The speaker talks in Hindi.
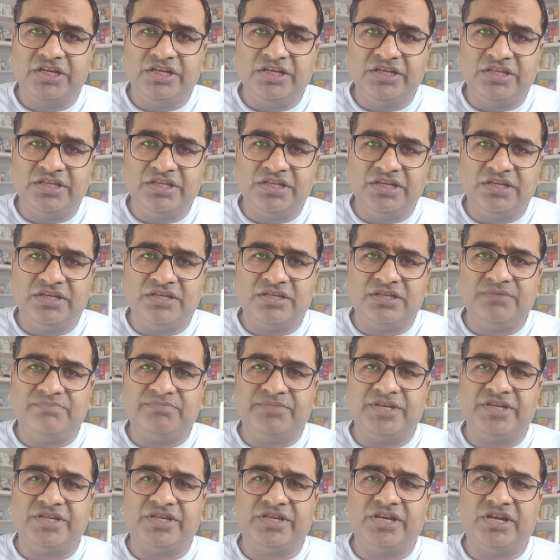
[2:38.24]
किसी किसी
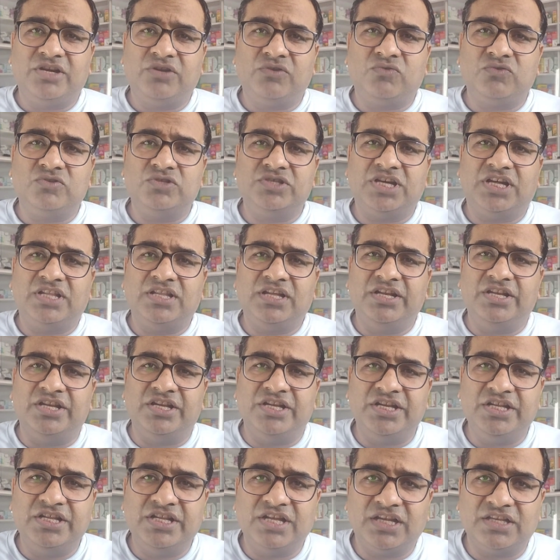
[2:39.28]
पेशेंट को ज़्यादा
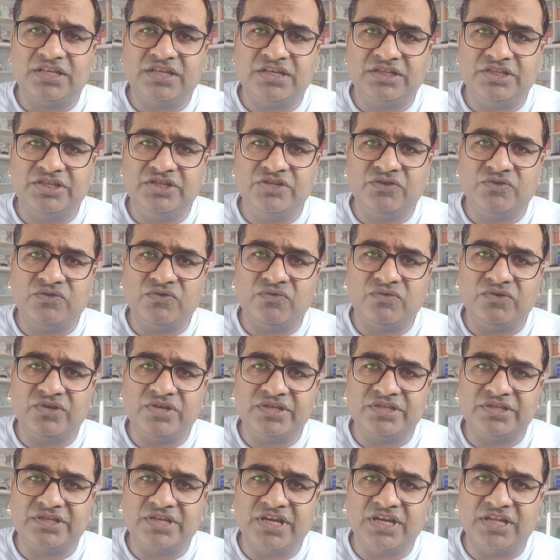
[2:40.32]
नींद आ सकती है क्योंकि
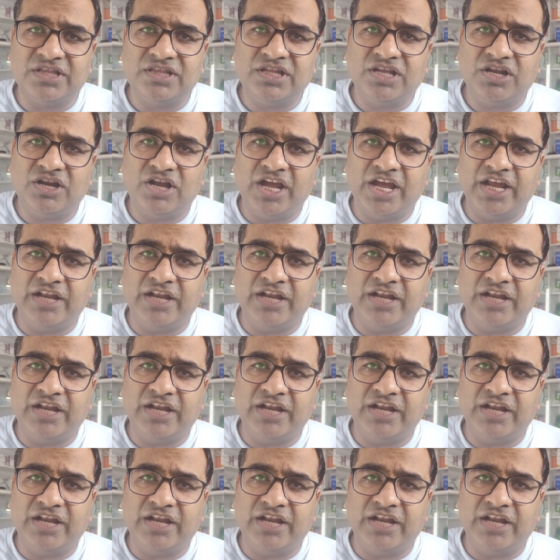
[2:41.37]
इसके अंदर